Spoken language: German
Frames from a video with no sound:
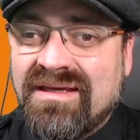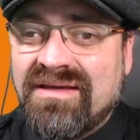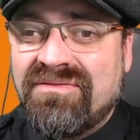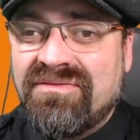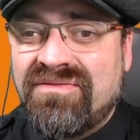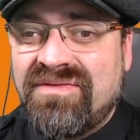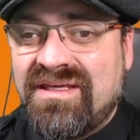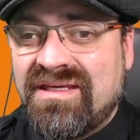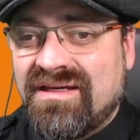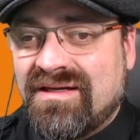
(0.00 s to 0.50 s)

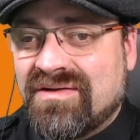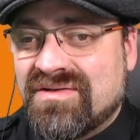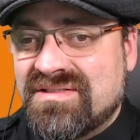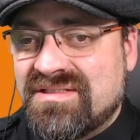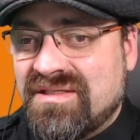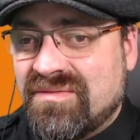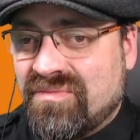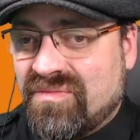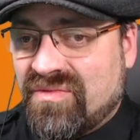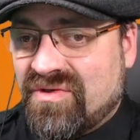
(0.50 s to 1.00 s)
wie ihr aus
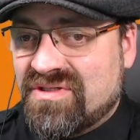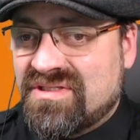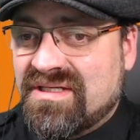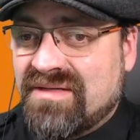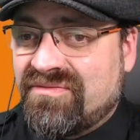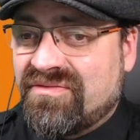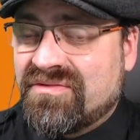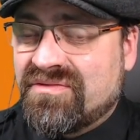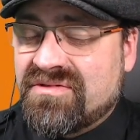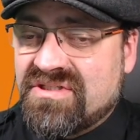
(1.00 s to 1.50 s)
dem
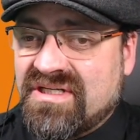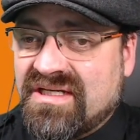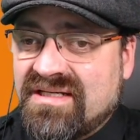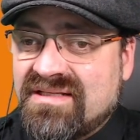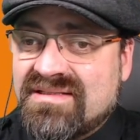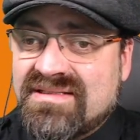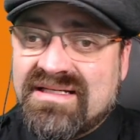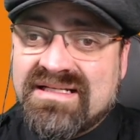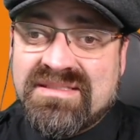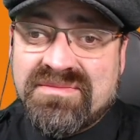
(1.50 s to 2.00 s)
Mod-Hub von
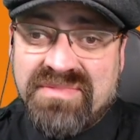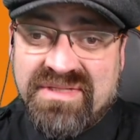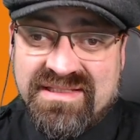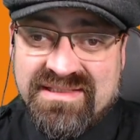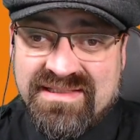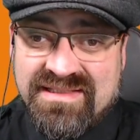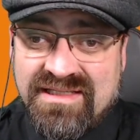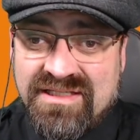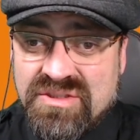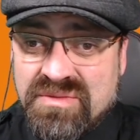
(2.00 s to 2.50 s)
Giants als
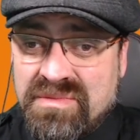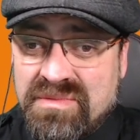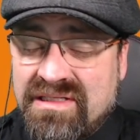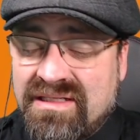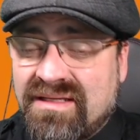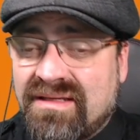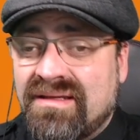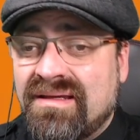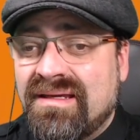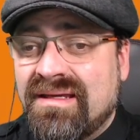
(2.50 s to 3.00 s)
PC-Spieler